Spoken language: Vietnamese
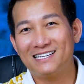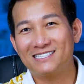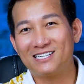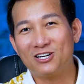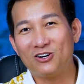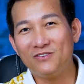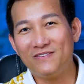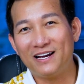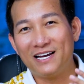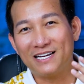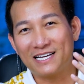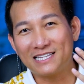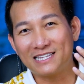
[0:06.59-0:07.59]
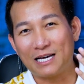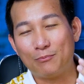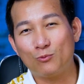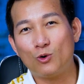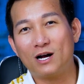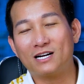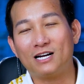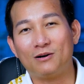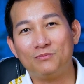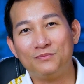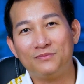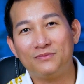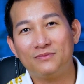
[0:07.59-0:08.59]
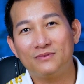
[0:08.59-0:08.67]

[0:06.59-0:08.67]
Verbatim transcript: sẽ nói về cái tầm quan trọng